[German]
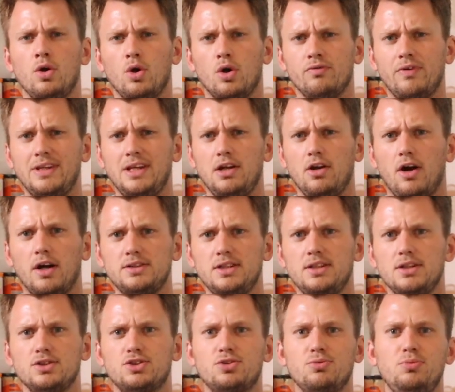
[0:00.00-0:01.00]
Und wenn die Leute
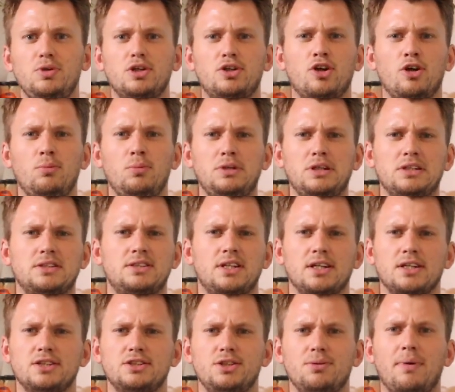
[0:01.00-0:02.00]
dann zu mir kommen, dann
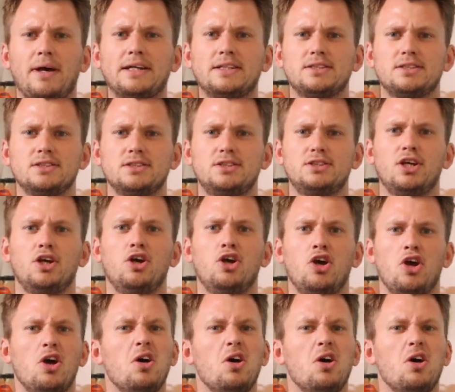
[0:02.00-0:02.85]
sagen sie meistens,